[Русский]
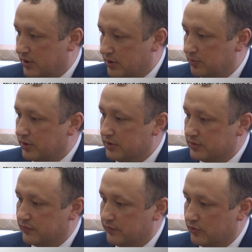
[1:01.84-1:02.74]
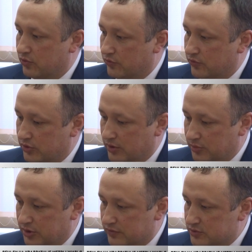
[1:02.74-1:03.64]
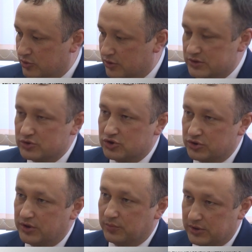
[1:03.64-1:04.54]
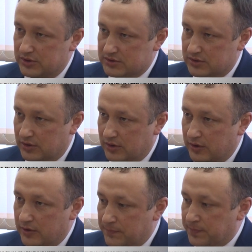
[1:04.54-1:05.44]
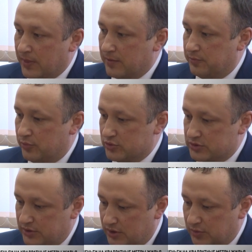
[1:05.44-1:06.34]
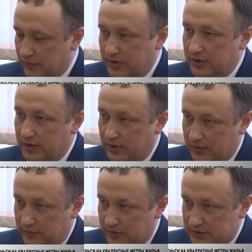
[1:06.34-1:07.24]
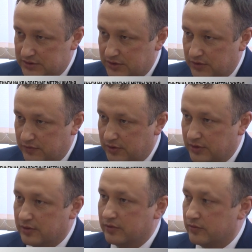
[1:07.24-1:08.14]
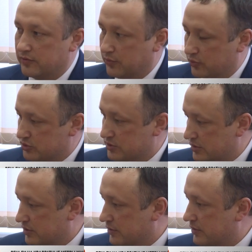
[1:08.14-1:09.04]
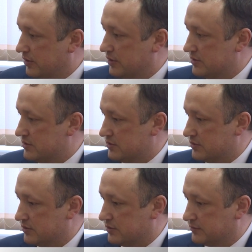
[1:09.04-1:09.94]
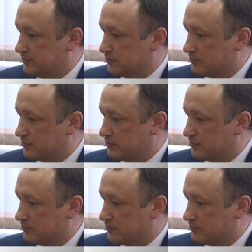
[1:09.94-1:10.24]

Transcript: планы были о вводе объекта в эксплуатацию 4 подъезда. После добавления финансирования уже есть э,